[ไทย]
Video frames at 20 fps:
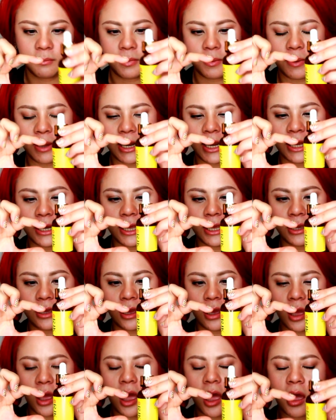ประมาณเล็กๆ
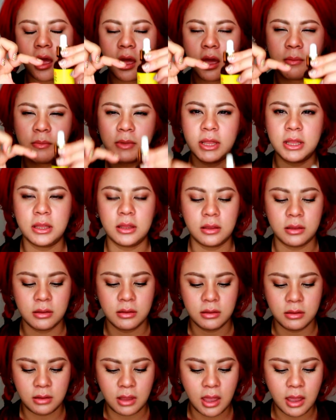เนี่ยห้ามิล
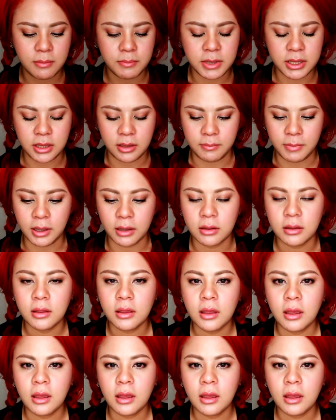ห้ามิลเองมั้ง